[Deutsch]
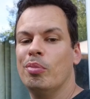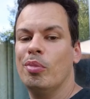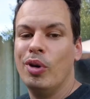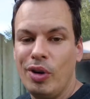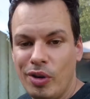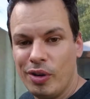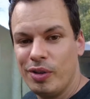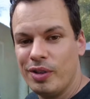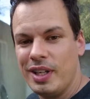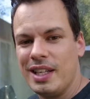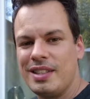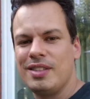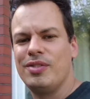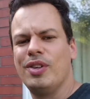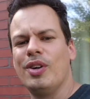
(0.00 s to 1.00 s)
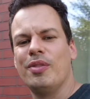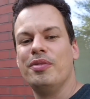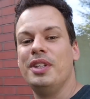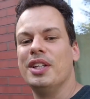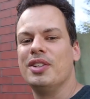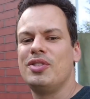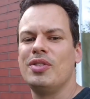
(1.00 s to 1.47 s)
Moin Leute und herzlich willkommen
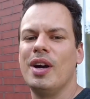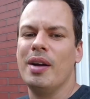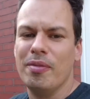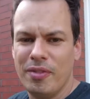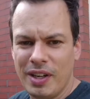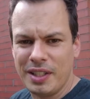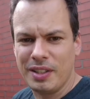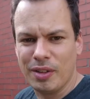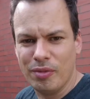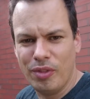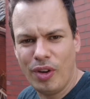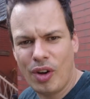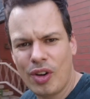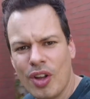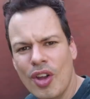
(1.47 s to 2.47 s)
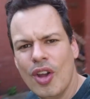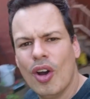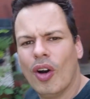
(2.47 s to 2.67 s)
wieder zu einem weiteren Vlog.